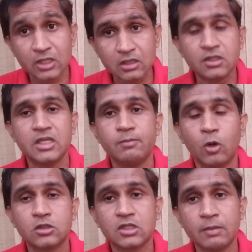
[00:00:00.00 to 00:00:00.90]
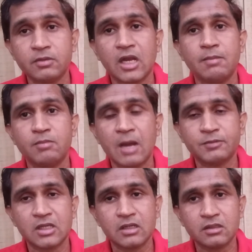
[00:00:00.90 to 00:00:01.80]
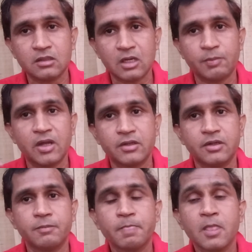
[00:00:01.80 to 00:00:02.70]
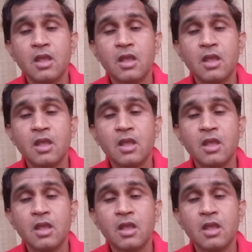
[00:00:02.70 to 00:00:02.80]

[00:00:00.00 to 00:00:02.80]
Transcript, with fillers: जल्दी बहुत कम टाइम में आप तरक्की कर पाएंगे